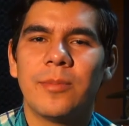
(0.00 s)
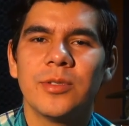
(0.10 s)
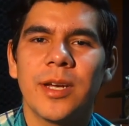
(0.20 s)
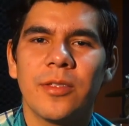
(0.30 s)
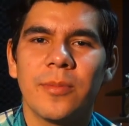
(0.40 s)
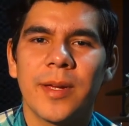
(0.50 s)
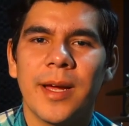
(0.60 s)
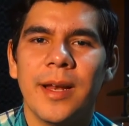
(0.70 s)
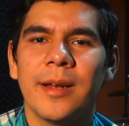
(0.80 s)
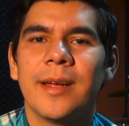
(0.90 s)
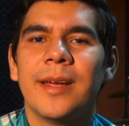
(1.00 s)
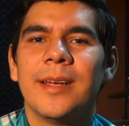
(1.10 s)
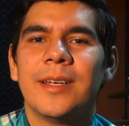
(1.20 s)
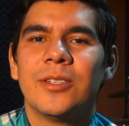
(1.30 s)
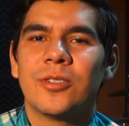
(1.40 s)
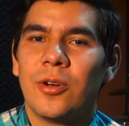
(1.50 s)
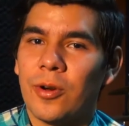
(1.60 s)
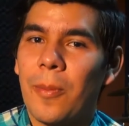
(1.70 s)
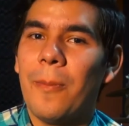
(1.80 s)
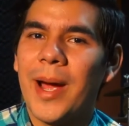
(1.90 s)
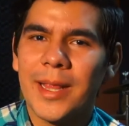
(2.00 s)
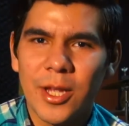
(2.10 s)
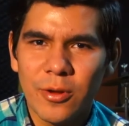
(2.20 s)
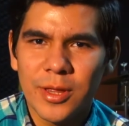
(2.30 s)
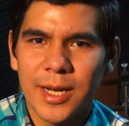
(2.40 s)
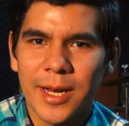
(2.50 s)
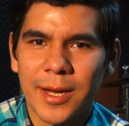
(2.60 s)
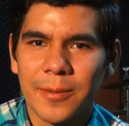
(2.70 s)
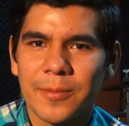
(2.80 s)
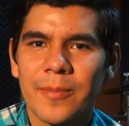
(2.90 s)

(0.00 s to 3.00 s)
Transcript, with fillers: música tropical son Maite Ontelé,